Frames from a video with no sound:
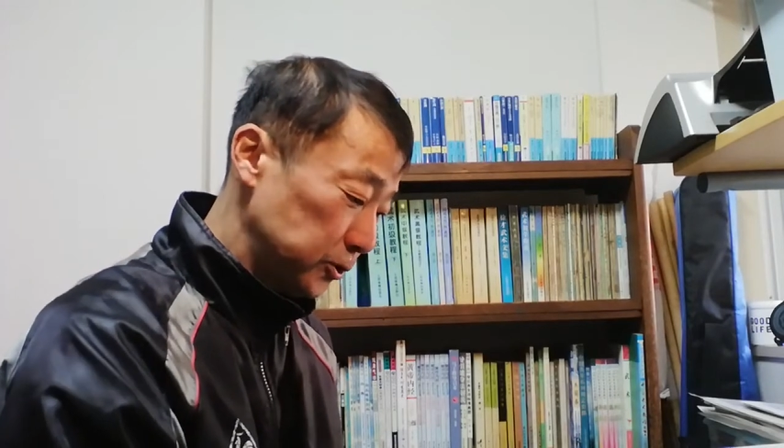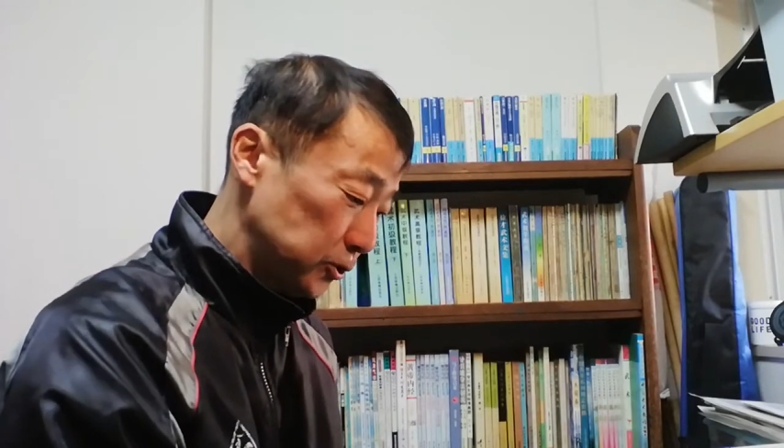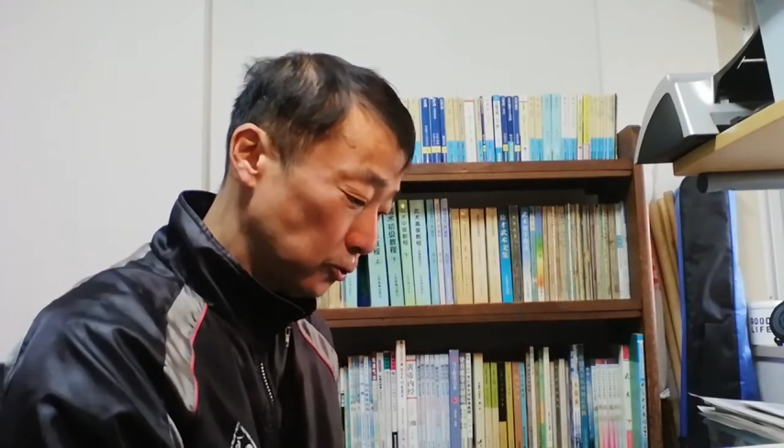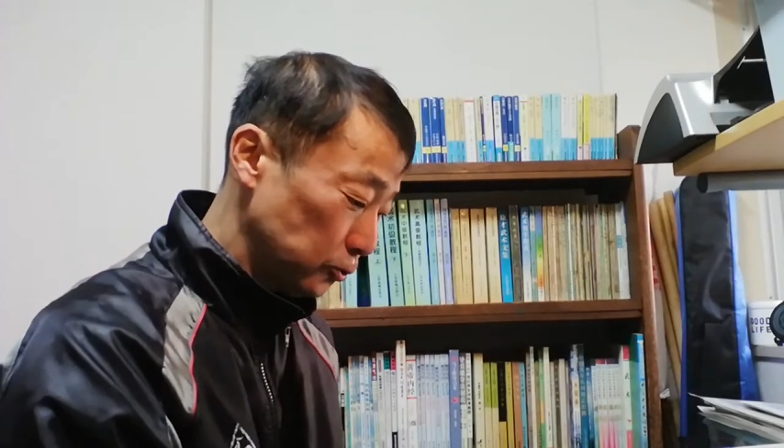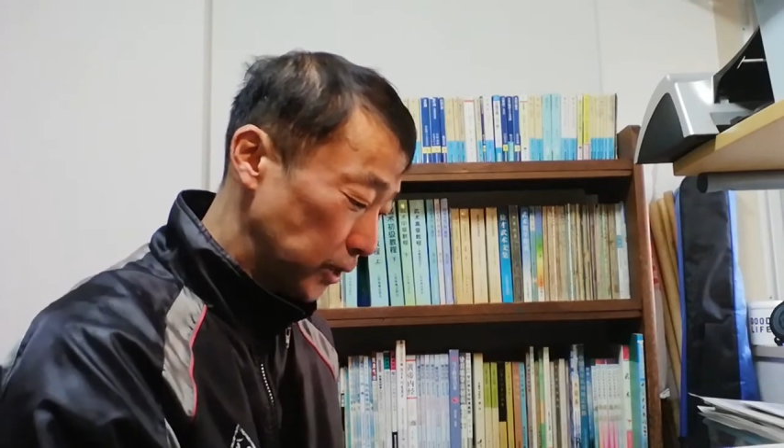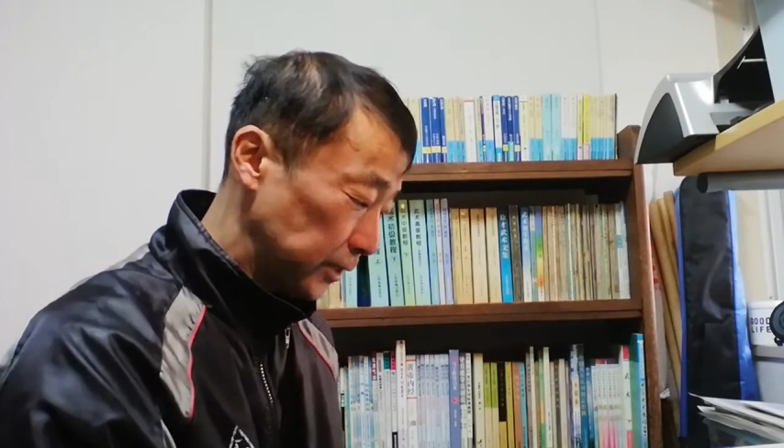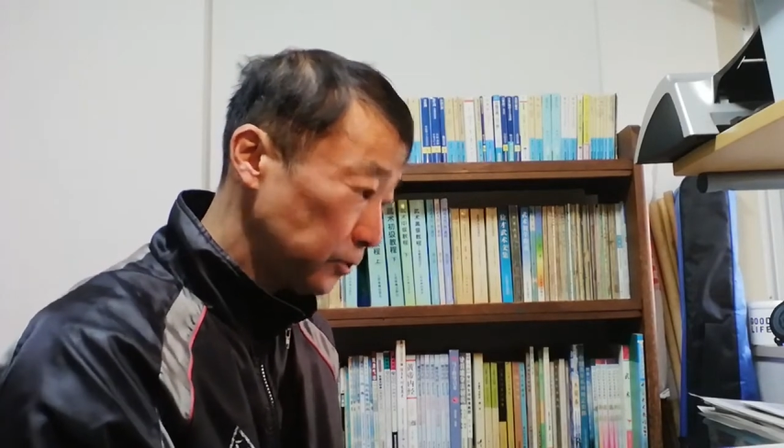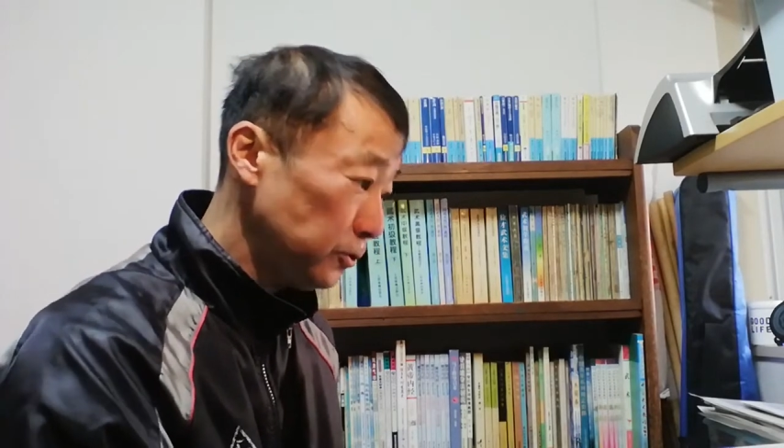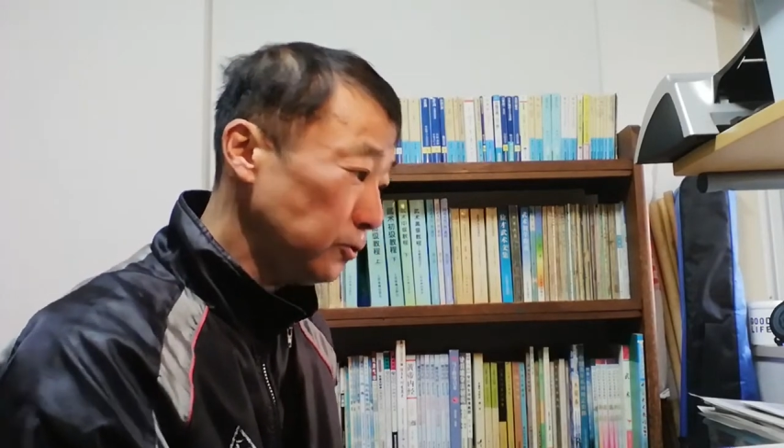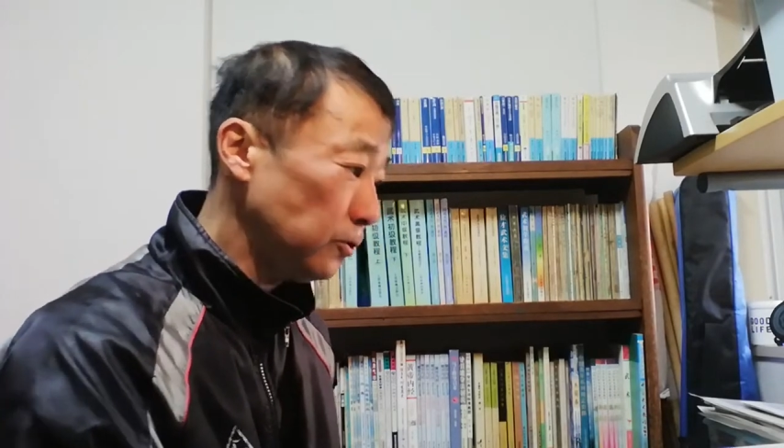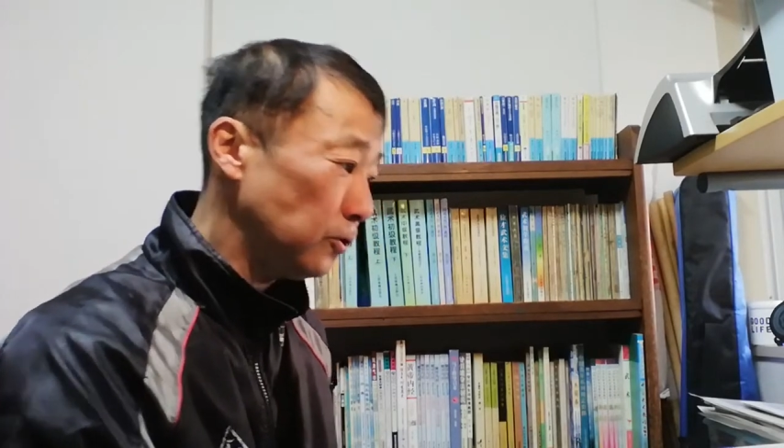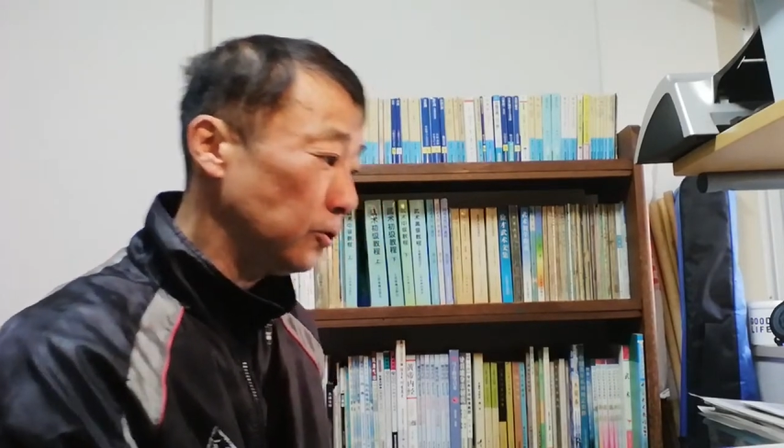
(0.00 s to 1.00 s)
美術動作ってい
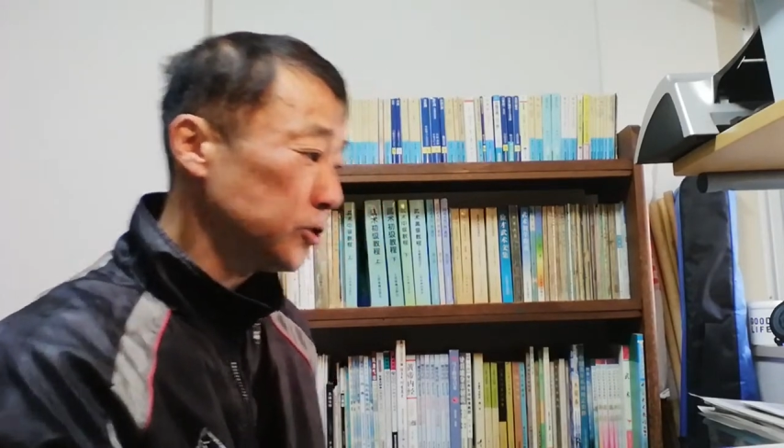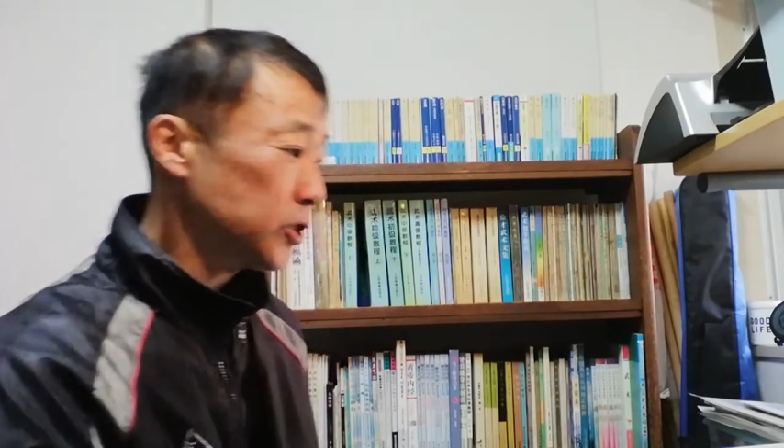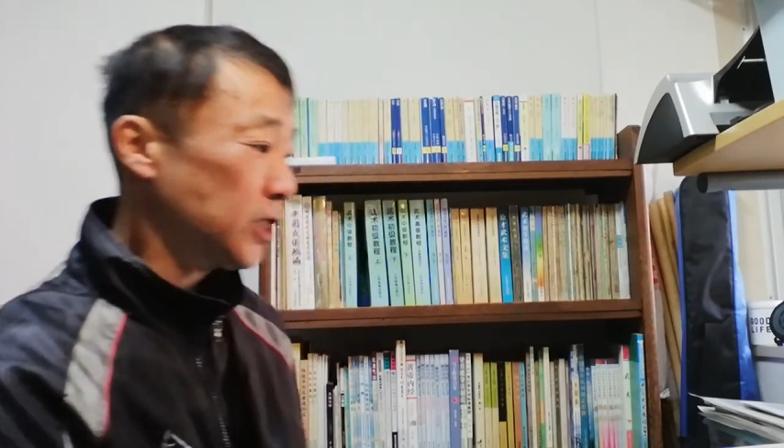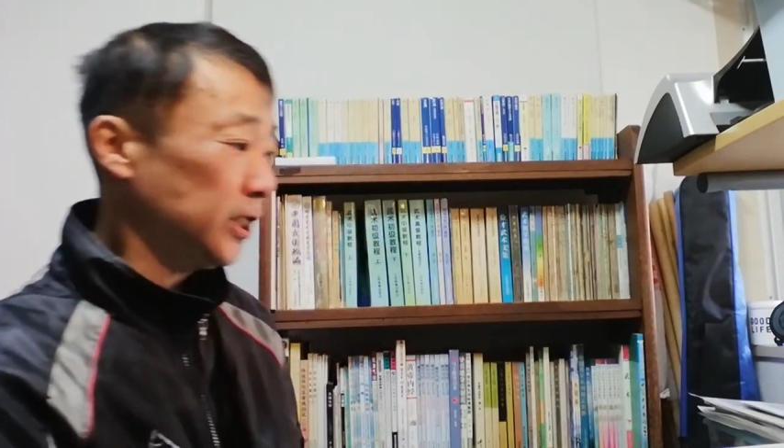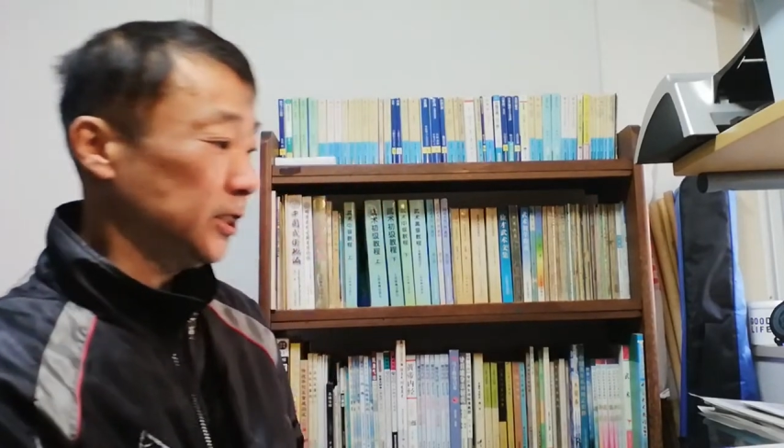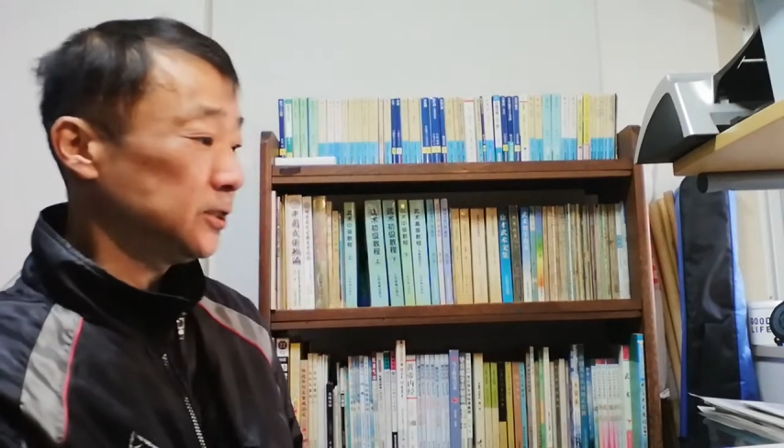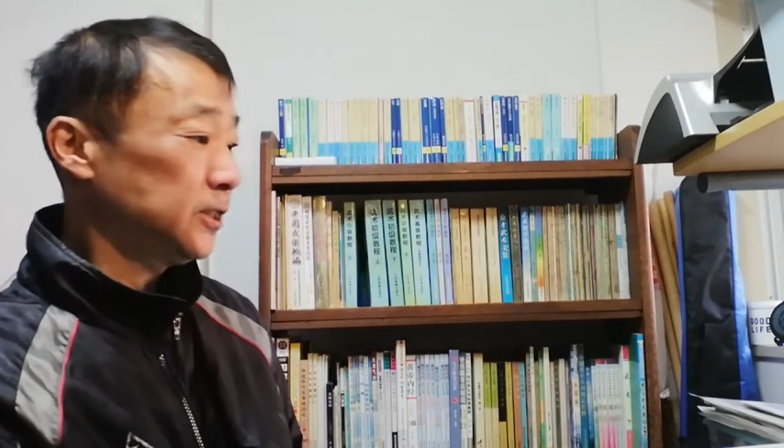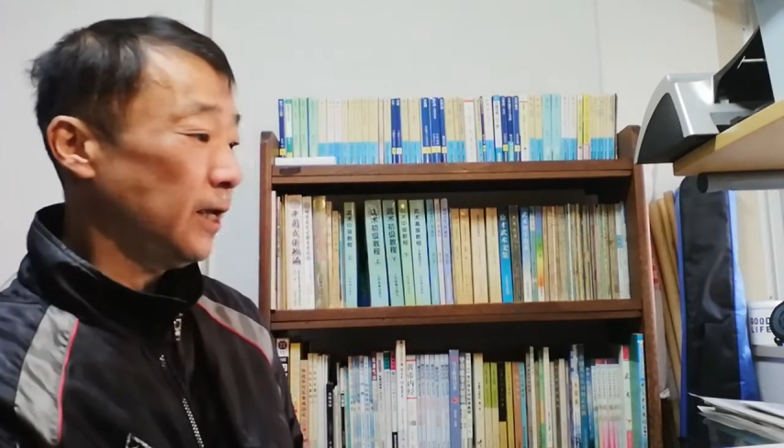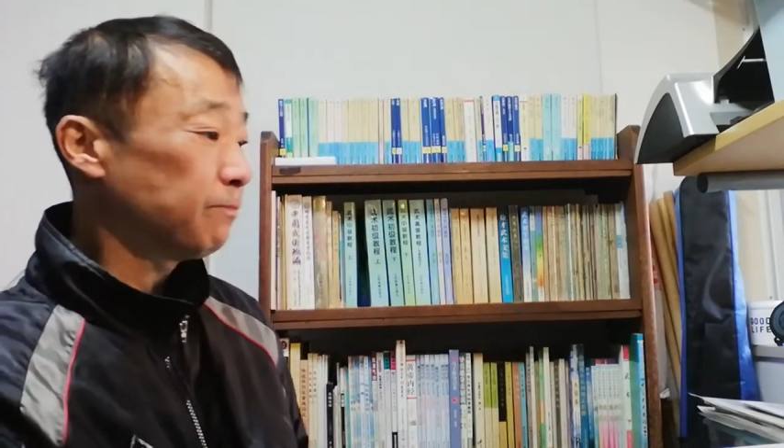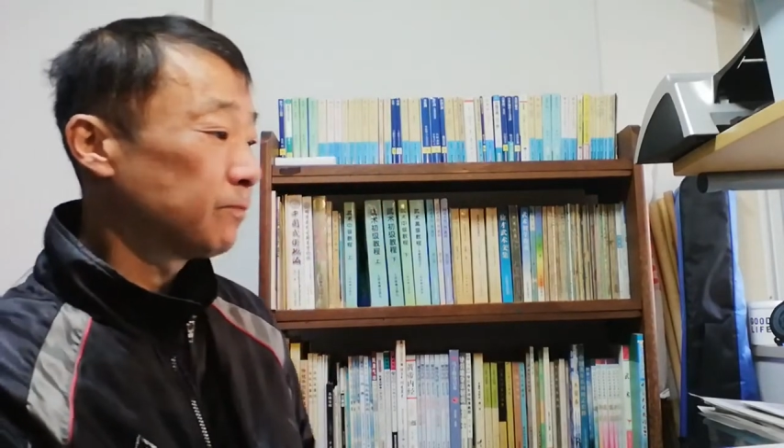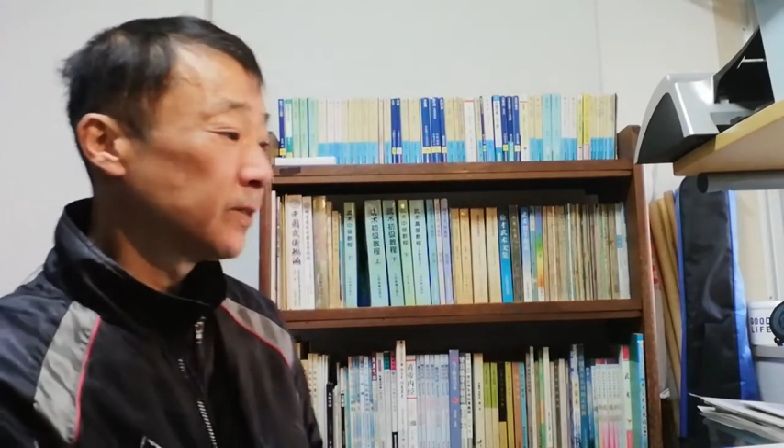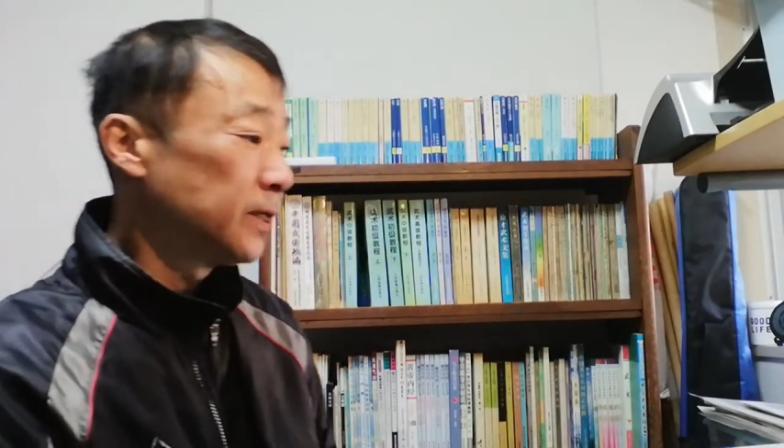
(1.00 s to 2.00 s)
うのをしっかりですね、